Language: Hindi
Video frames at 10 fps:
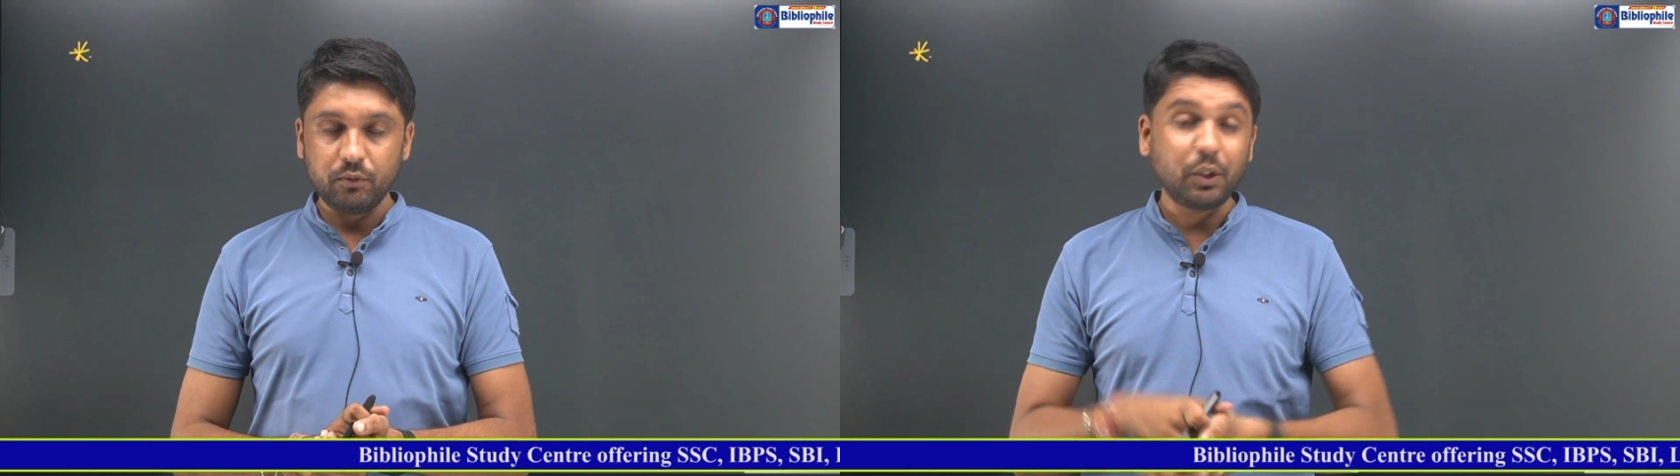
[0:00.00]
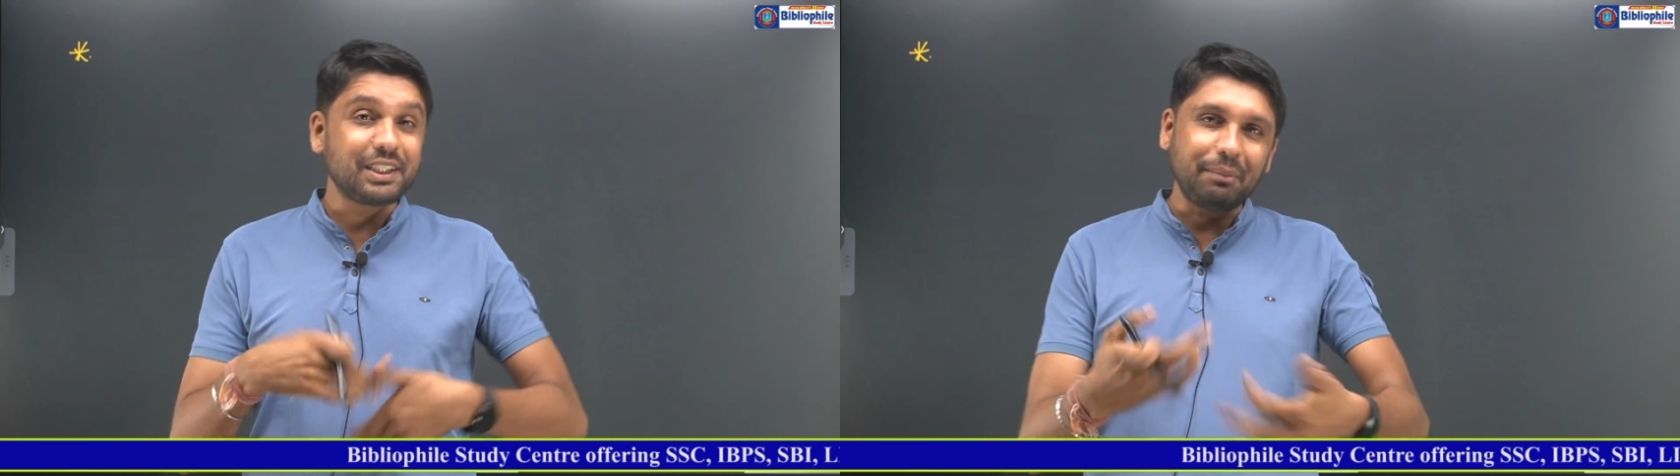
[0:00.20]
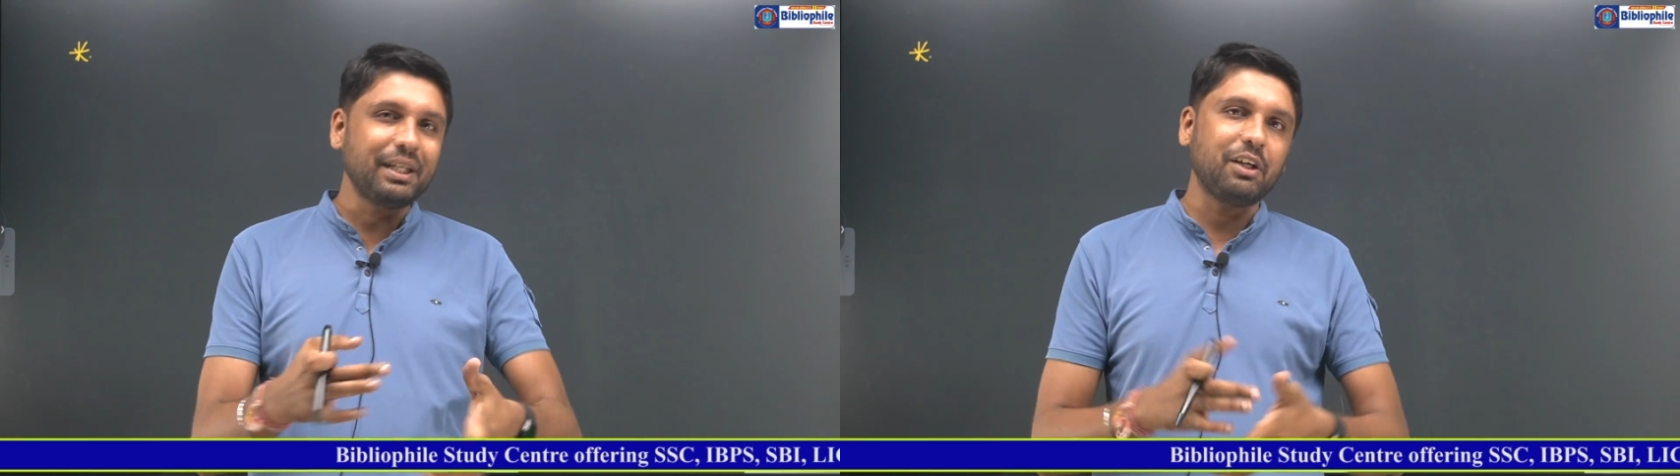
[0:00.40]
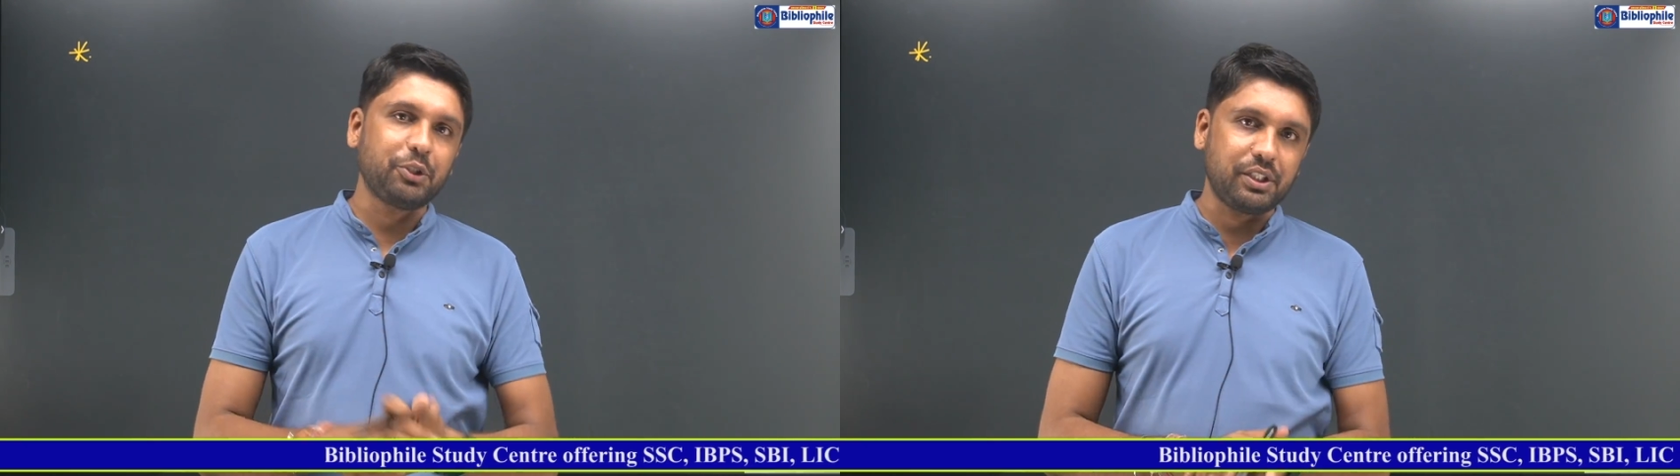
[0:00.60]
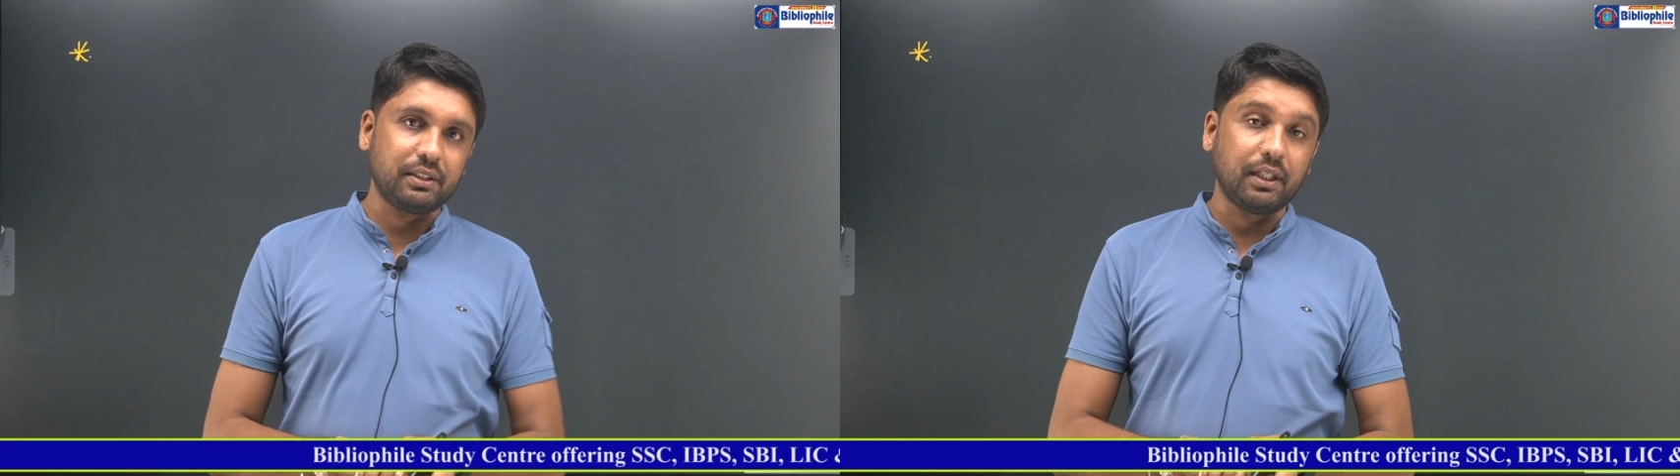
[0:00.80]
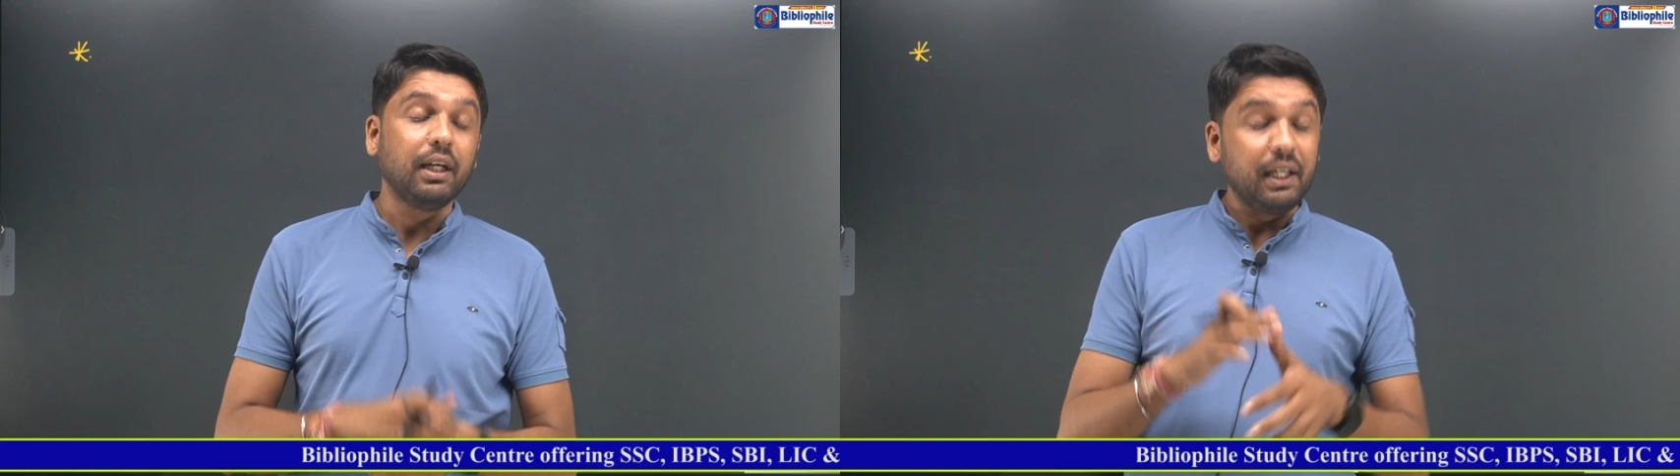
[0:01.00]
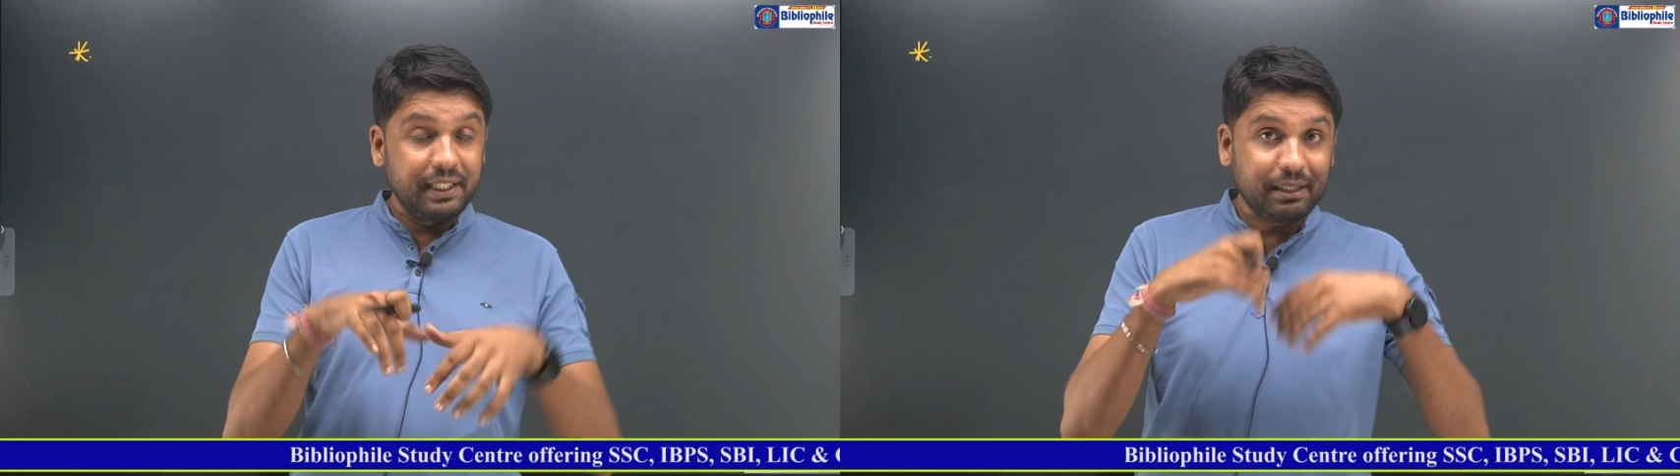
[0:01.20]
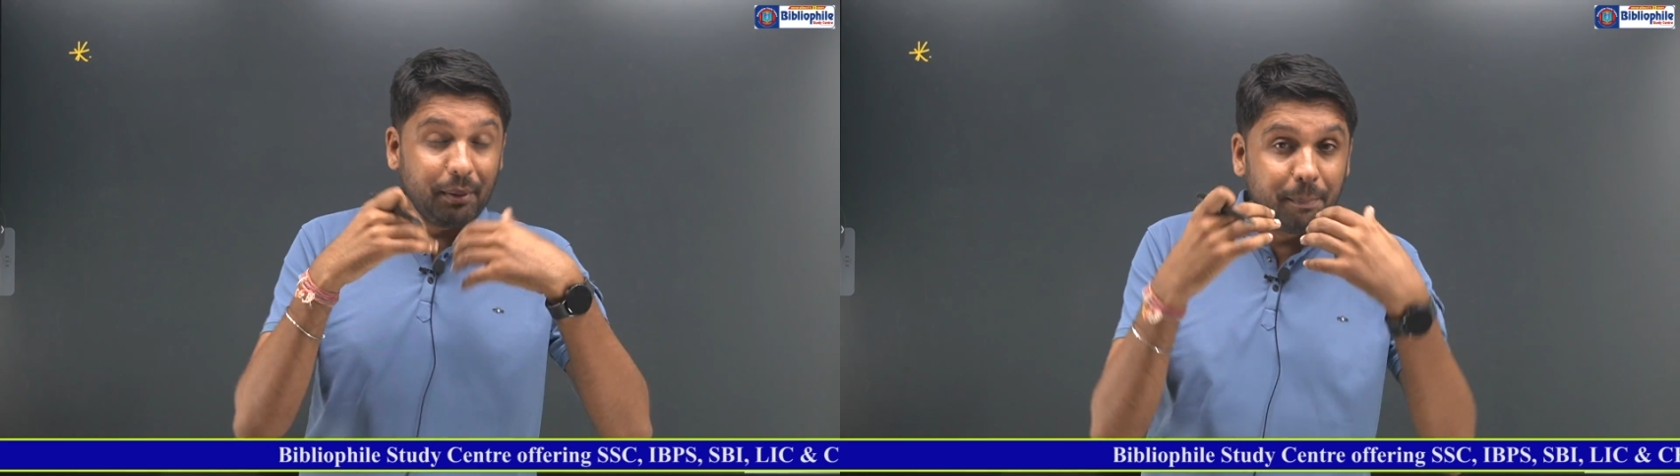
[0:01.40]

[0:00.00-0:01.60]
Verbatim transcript: तो एग्जाम में क्या क्वेश्चन आता है एग्जाम